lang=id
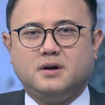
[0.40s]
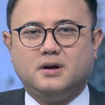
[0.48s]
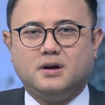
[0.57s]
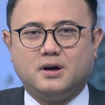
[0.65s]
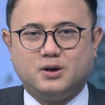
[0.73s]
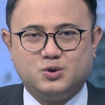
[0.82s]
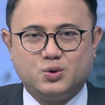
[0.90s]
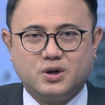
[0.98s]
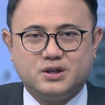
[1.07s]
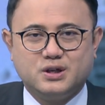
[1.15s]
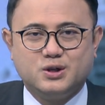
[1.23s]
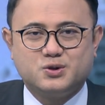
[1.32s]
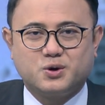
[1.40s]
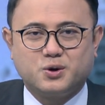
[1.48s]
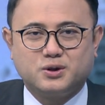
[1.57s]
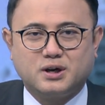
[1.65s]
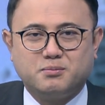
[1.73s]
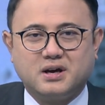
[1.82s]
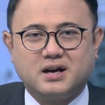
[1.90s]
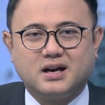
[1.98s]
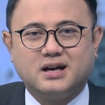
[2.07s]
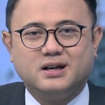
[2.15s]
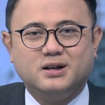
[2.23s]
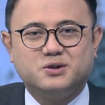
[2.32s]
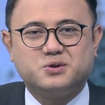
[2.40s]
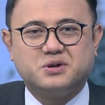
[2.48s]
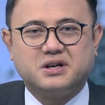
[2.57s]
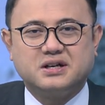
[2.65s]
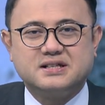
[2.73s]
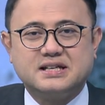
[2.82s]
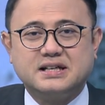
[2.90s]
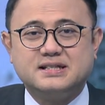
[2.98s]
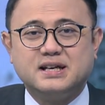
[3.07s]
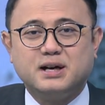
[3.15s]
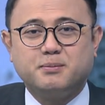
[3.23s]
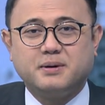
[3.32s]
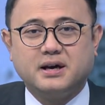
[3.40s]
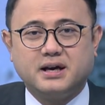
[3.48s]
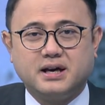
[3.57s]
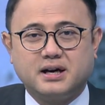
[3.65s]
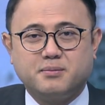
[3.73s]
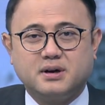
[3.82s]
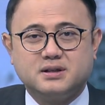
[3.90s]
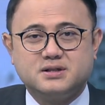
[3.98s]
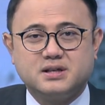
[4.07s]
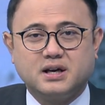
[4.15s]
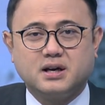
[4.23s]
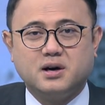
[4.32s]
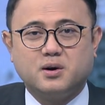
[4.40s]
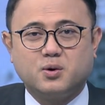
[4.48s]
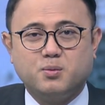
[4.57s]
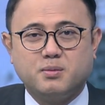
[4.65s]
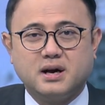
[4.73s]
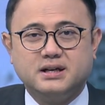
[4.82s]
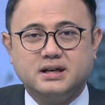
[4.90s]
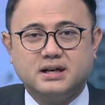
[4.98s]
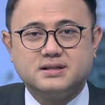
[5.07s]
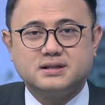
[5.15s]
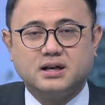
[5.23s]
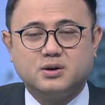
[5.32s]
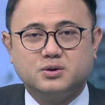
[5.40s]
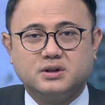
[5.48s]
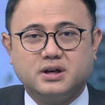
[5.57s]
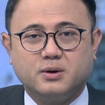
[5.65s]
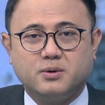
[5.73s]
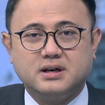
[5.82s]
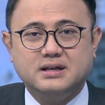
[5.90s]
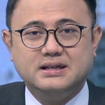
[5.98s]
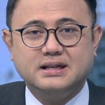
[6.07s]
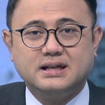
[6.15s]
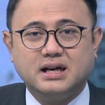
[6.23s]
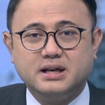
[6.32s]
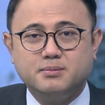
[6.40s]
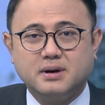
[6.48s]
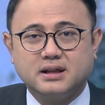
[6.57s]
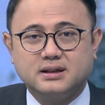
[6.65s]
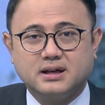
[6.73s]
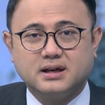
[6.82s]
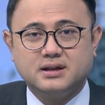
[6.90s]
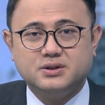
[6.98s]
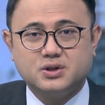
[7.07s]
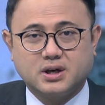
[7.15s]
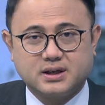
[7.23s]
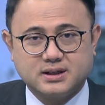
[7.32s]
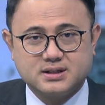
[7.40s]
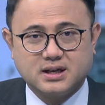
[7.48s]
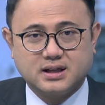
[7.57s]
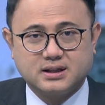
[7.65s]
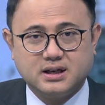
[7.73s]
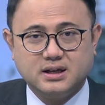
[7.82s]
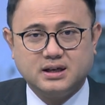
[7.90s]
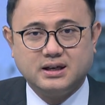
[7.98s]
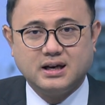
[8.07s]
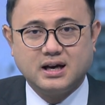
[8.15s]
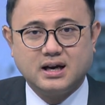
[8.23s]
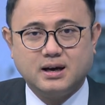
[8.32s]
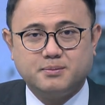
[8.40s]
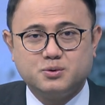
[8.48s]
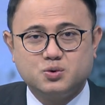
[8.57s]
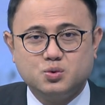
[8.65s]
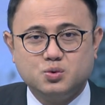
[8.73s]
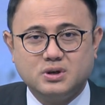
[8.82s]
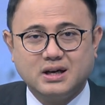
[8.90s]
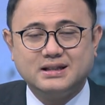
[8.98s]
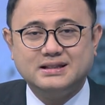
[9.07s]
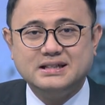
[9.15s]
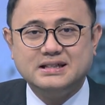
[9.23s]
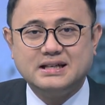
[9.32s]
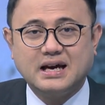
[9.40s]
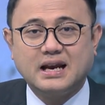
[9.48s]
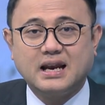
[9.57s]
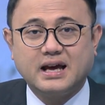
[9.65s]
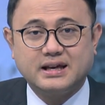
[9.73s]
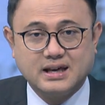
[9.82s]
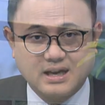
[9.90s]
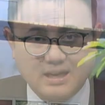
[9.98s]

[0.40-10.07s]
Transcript: yang juga jadi sorotan belakangan ini saudara. Sekjen DPR mengecek rumah dinas anggota dewan di Kalibata, Jakarta Selatan yang dianggap sudah tidak layak.